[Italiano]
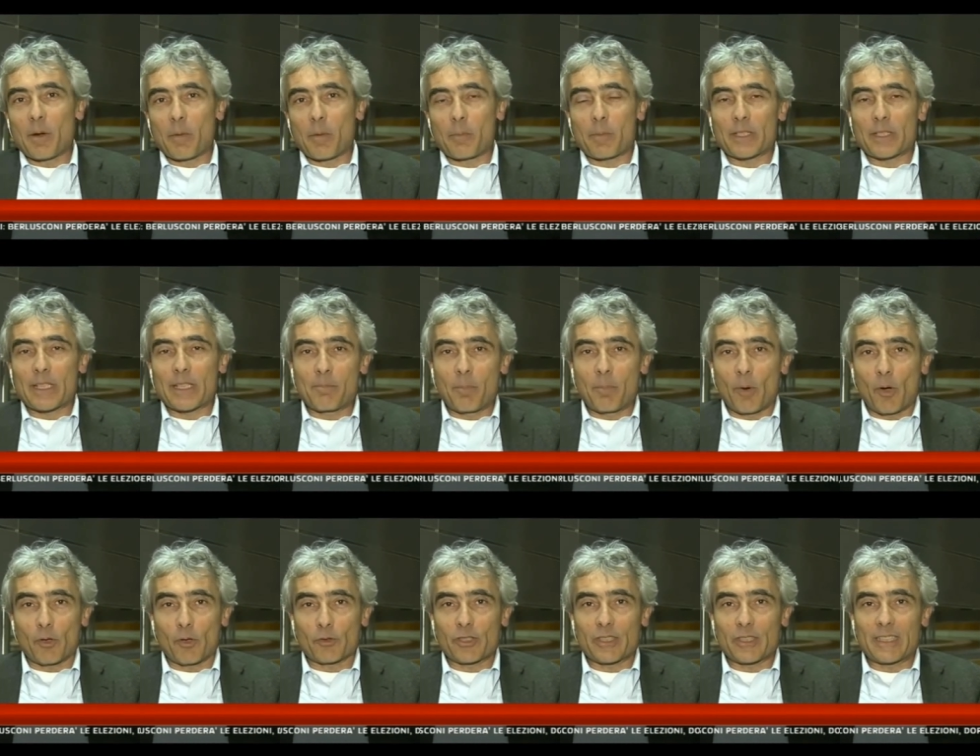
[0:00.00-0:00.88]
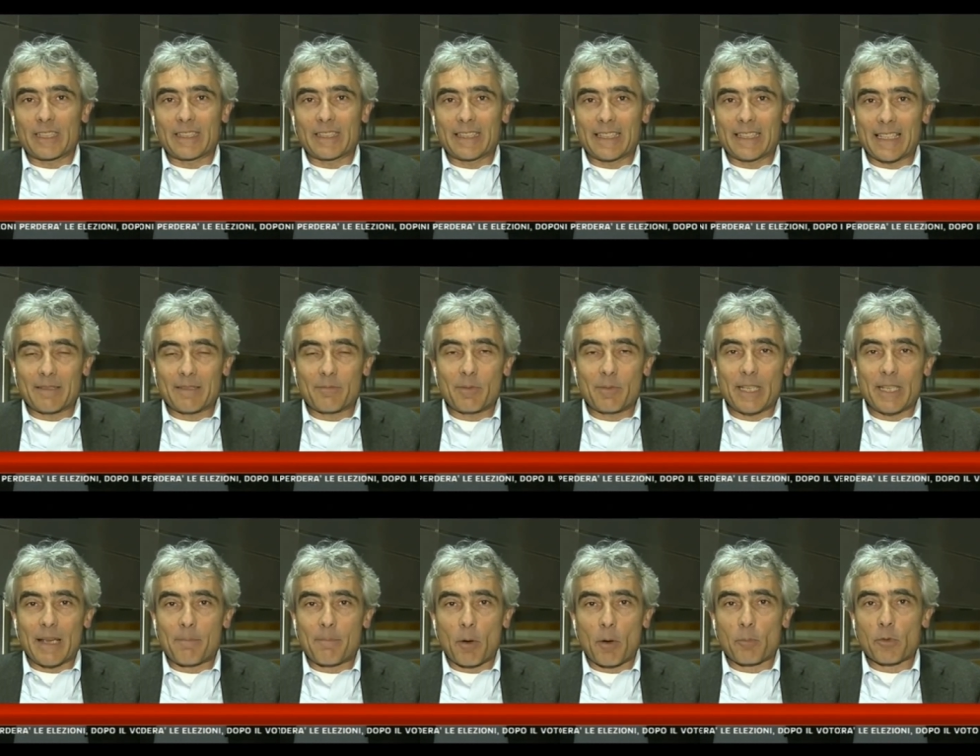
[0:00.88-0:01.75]
i propri depositi,
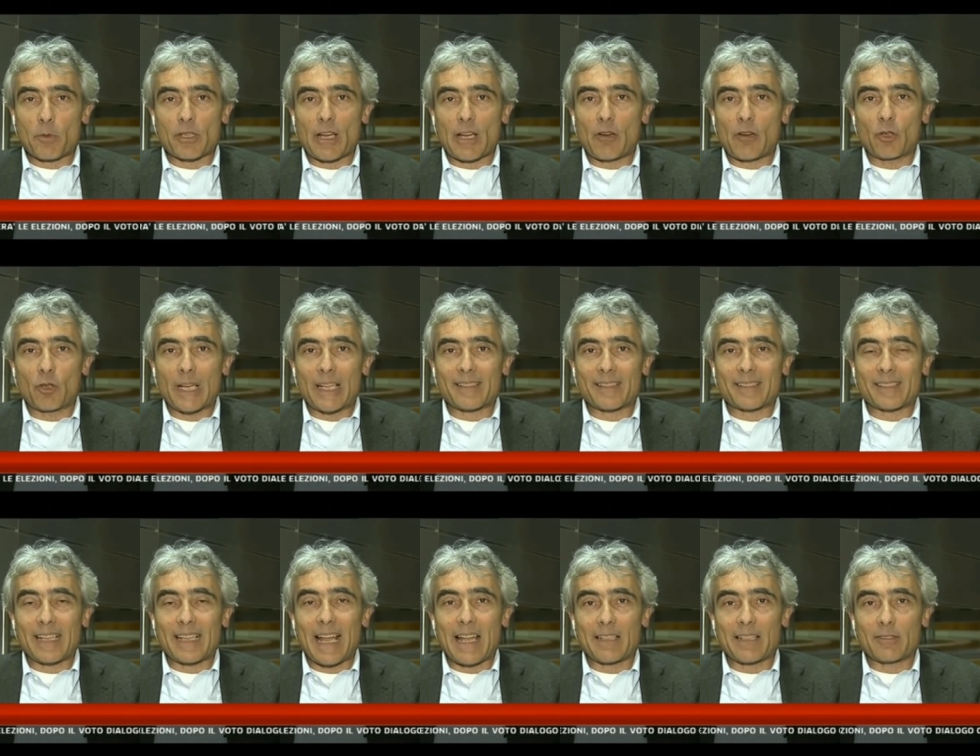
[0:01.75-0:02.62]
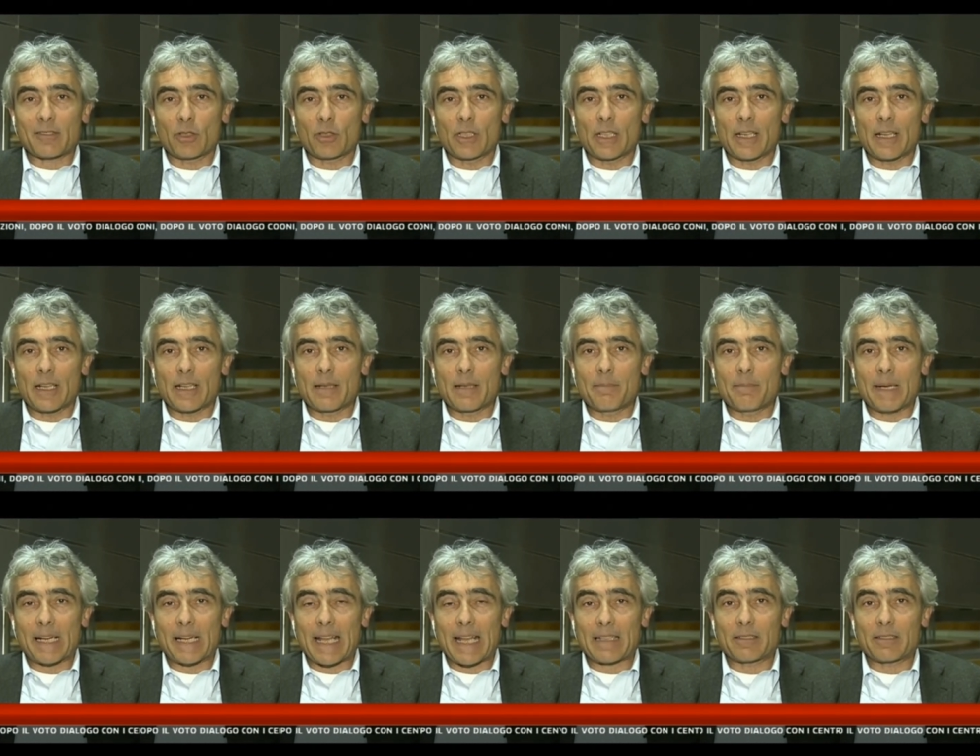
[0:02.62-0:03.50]
quindi è proprio collassato il, il
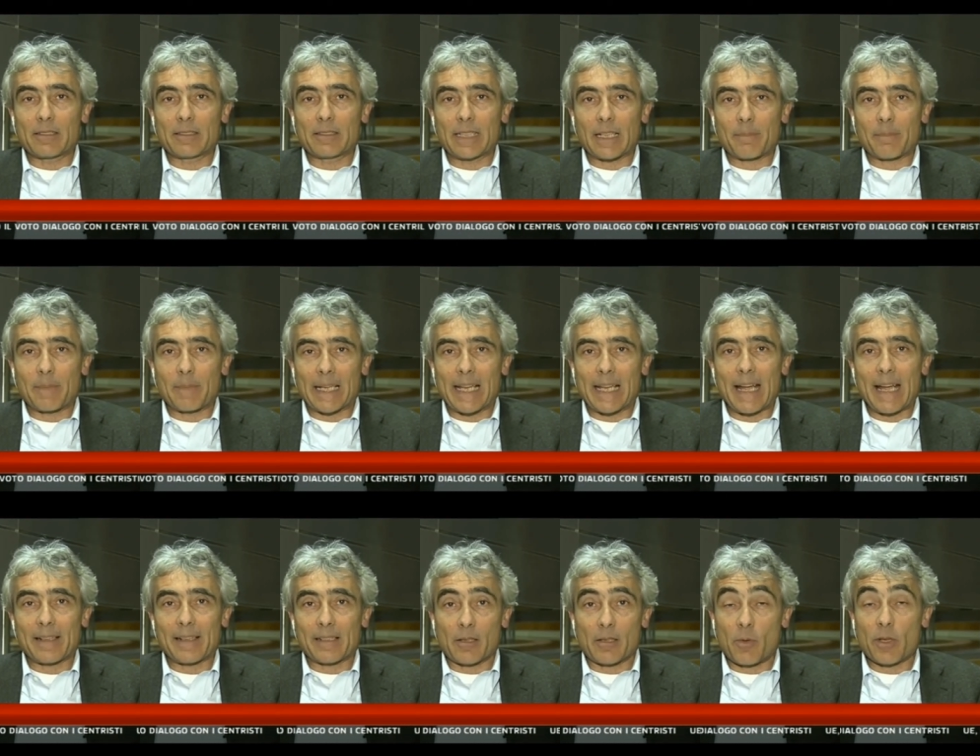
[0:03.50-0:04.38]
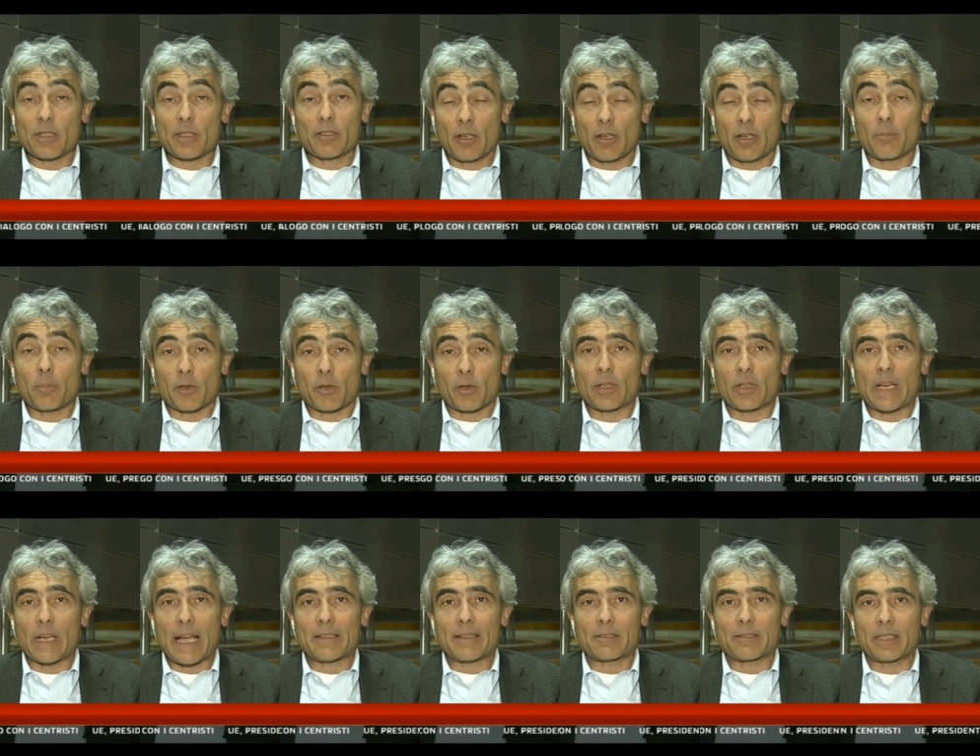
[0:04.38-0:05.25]
mercato interbancario questo ha
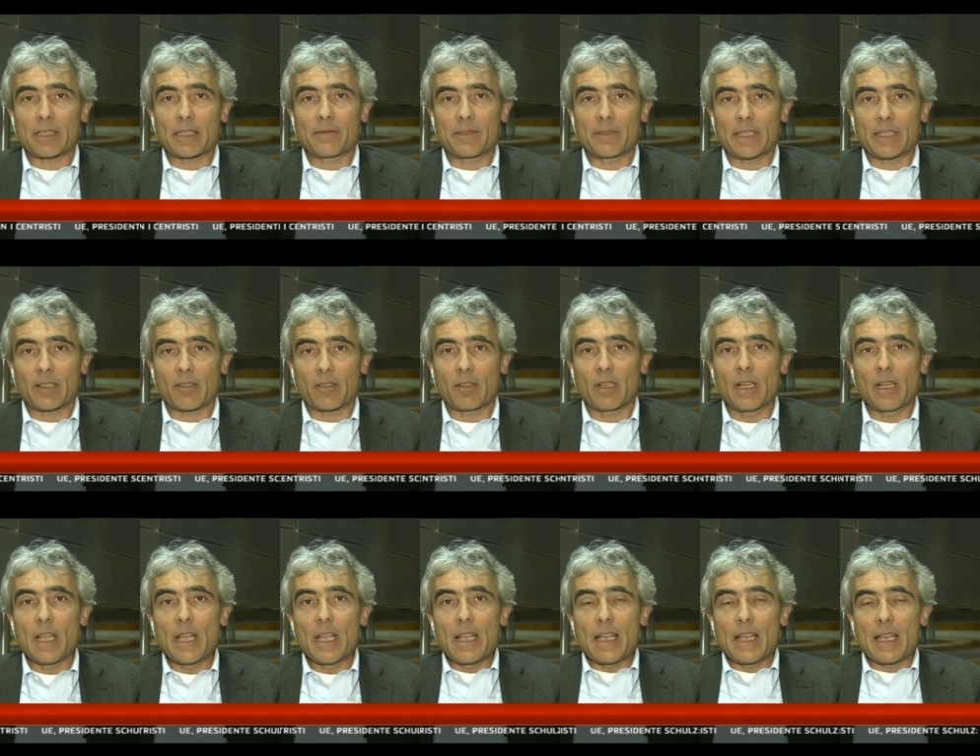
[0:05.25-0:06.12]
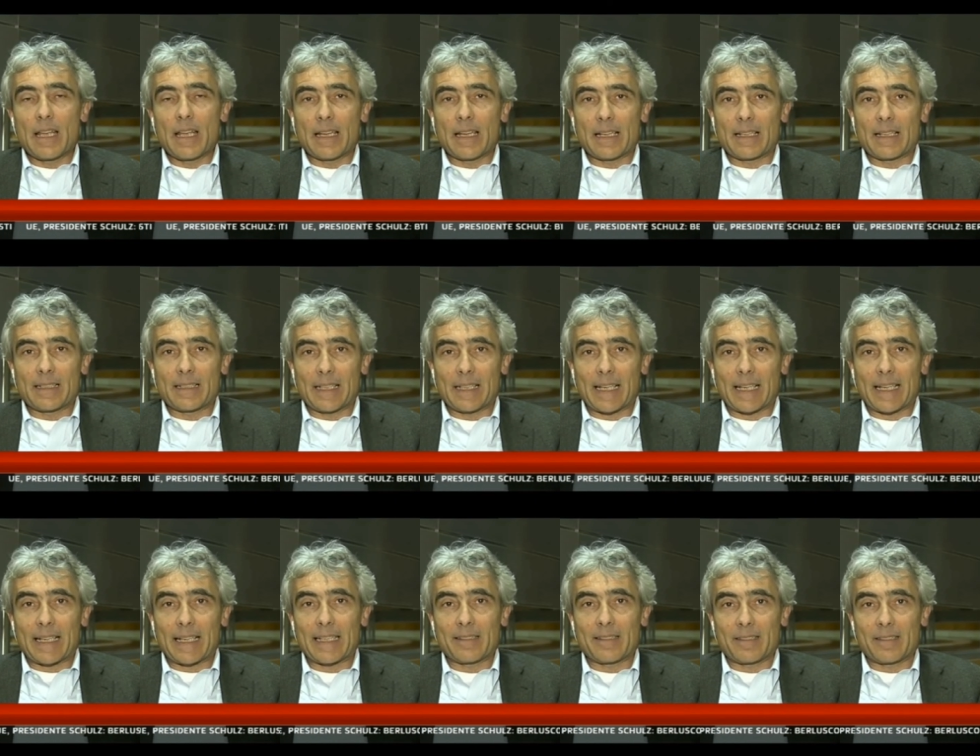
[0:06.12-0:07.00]
provocato davvero eh, la
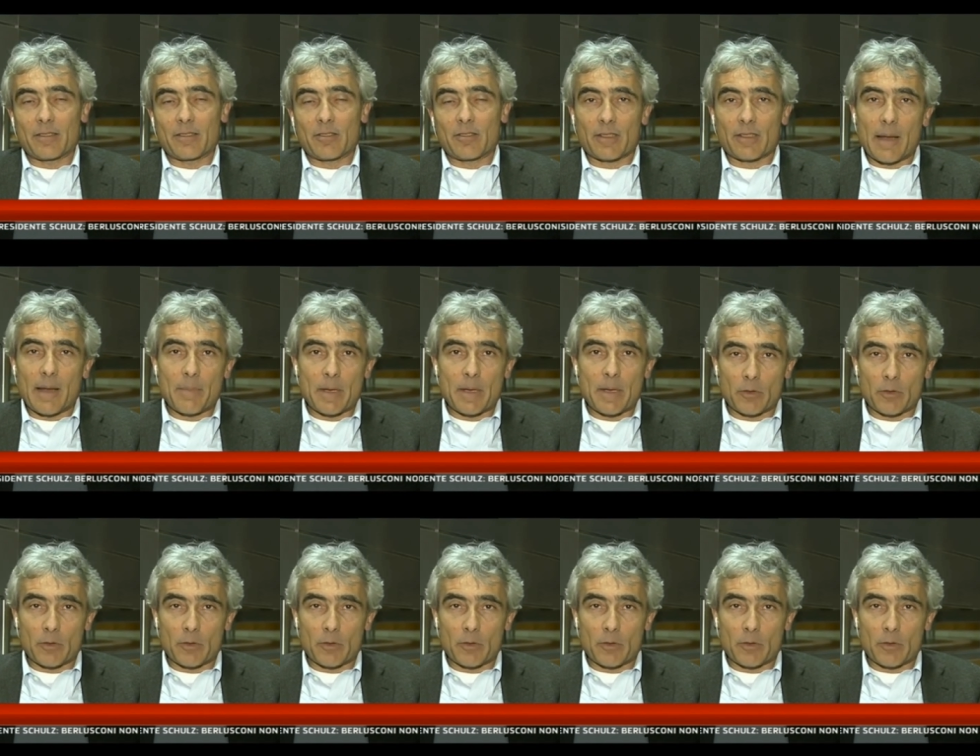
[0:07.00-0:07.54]
crisi, cioè,